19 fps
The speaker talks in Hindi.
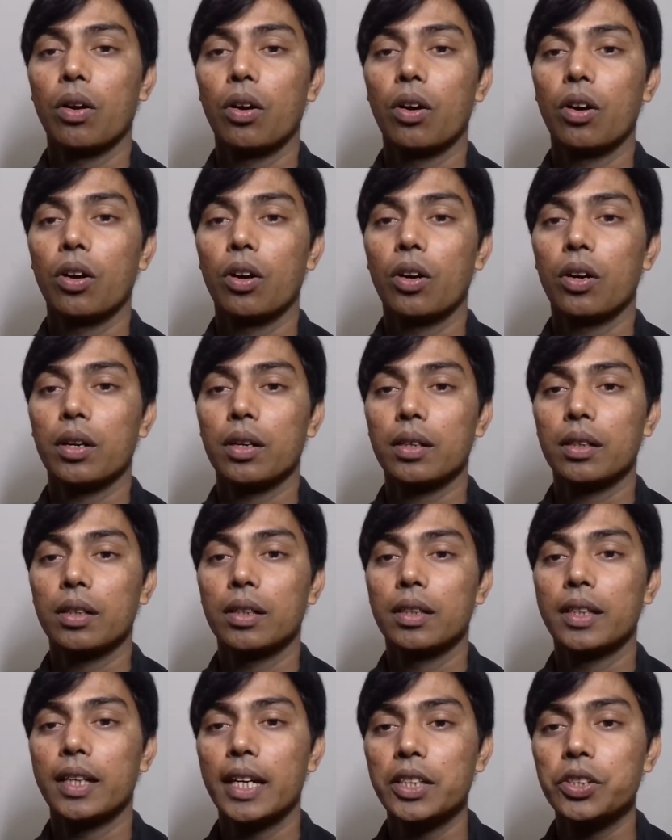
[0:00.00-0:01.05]
और
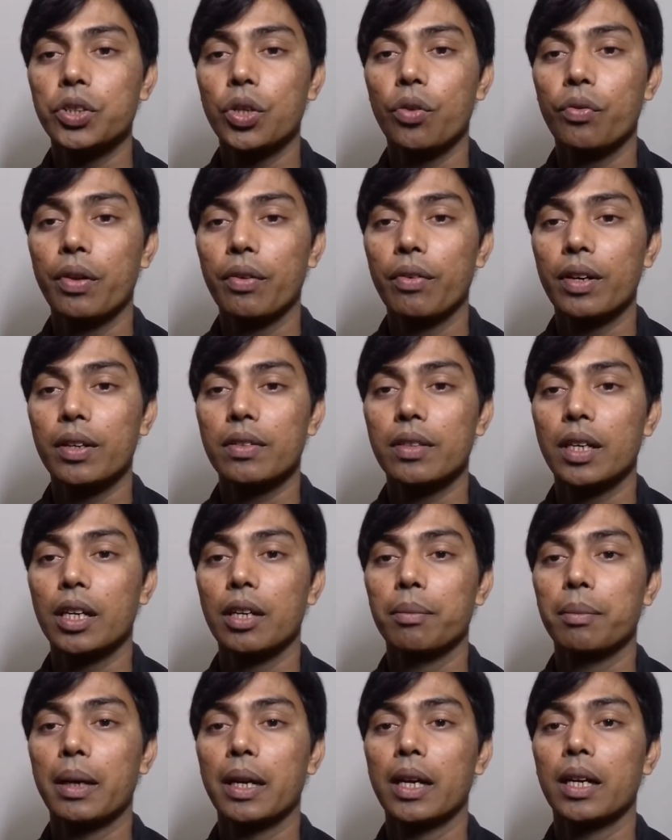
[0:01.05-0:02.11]
नए जो व्यूवर्स
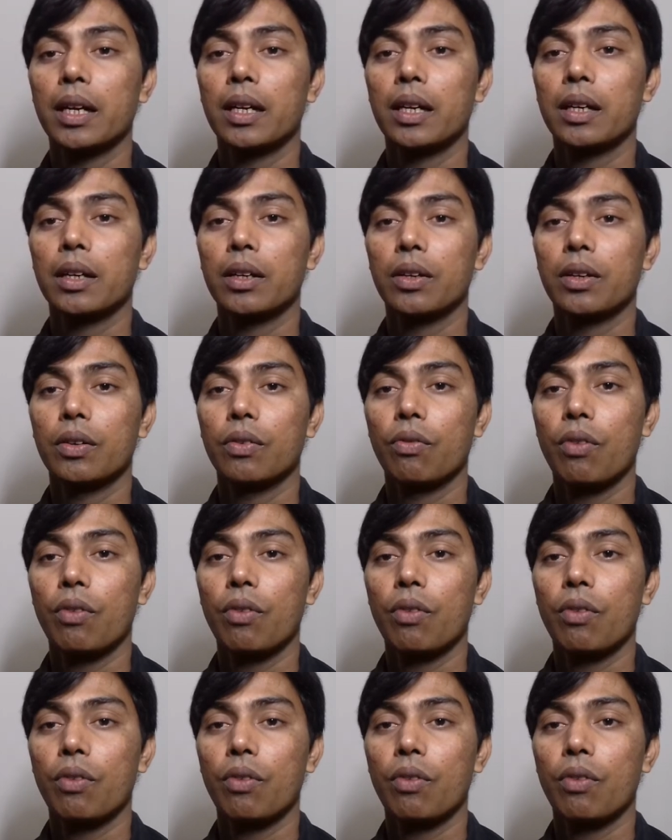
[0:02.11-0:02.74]
हैं मैं